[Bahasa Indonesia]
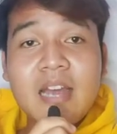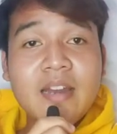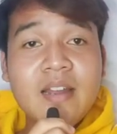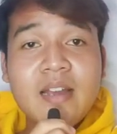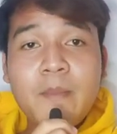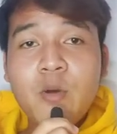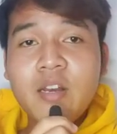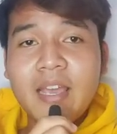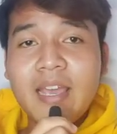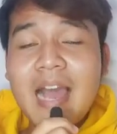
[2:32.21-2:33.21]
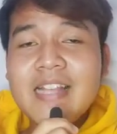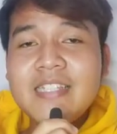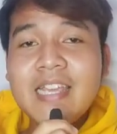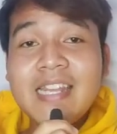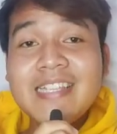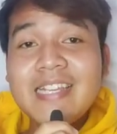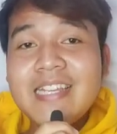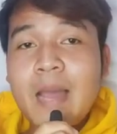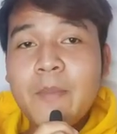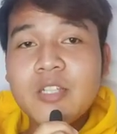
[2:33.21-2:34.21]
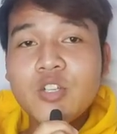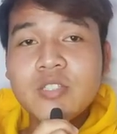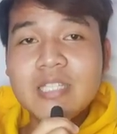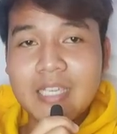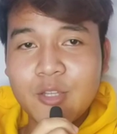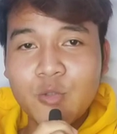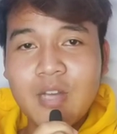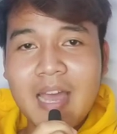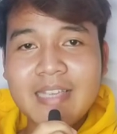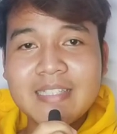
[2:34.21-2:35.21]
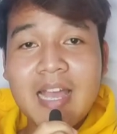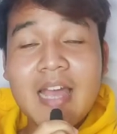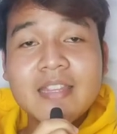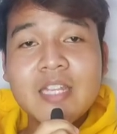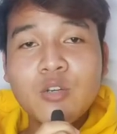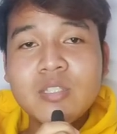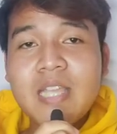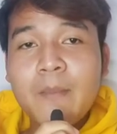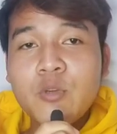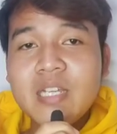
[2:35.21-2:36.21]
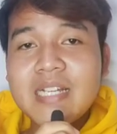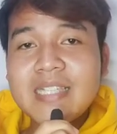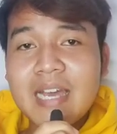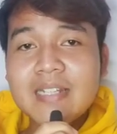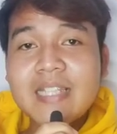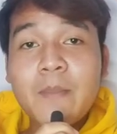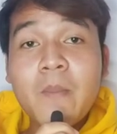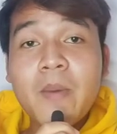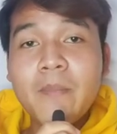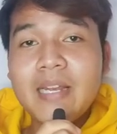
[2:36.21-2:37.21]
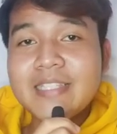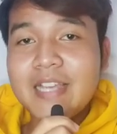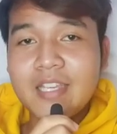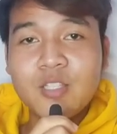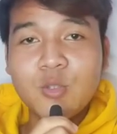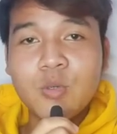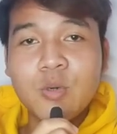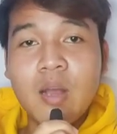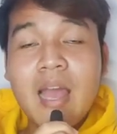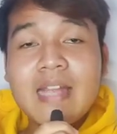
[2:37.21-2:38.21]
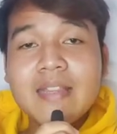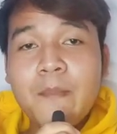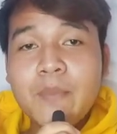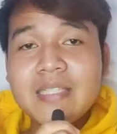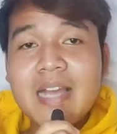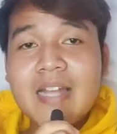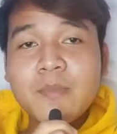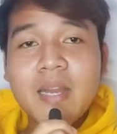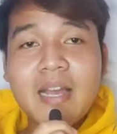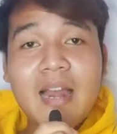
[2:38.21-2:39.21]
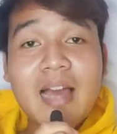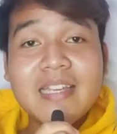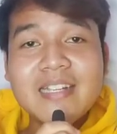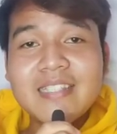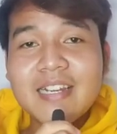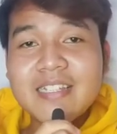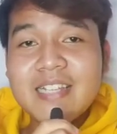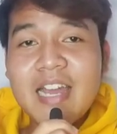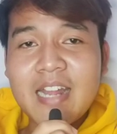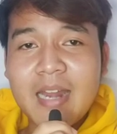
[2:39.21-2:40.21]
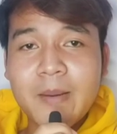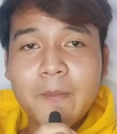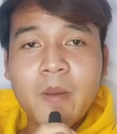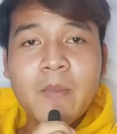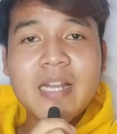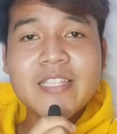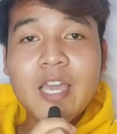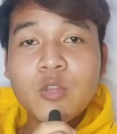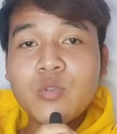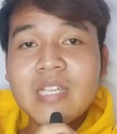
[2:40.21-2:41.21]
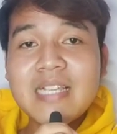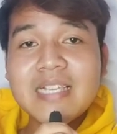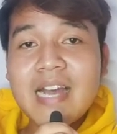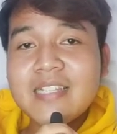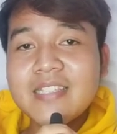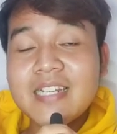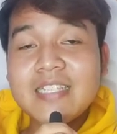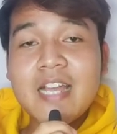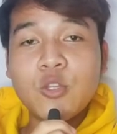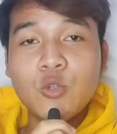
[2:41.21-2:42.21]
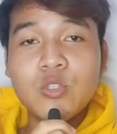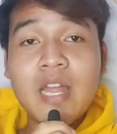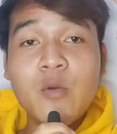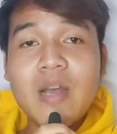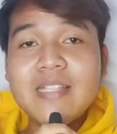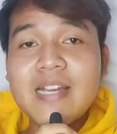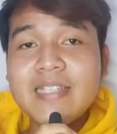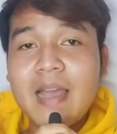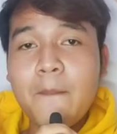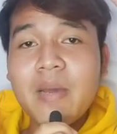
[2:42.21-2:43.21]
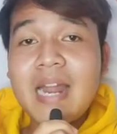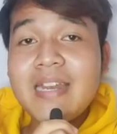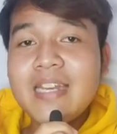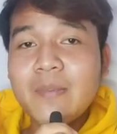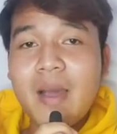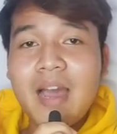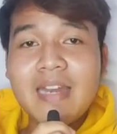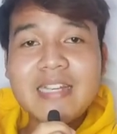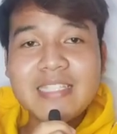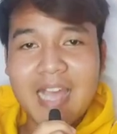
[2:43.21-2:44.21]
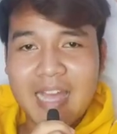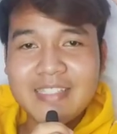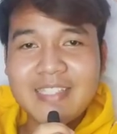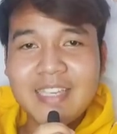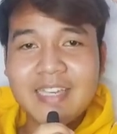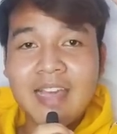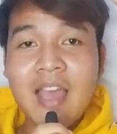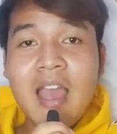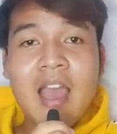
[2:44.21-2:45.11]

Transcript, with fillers: Karena gak boleh, anjing ini jadi ngambil sosis itu guys. Terus dia pun dikejar sama pemiliknya itu. Tapi saat mereka lagi kejar-kejaran, pemiliknya itu tidak sengaja terjatuh dan wajahnya berada di makanan si anjing.